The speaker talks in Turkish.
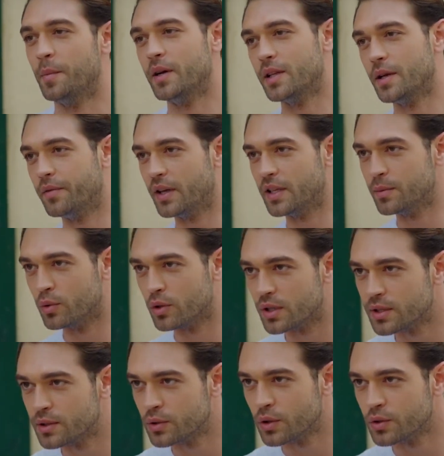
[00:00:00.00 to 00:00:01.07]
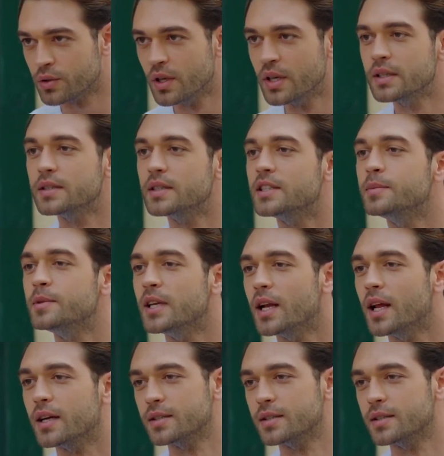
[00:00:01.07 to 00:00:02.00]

Aman efendim o nasıl söz? Siz bize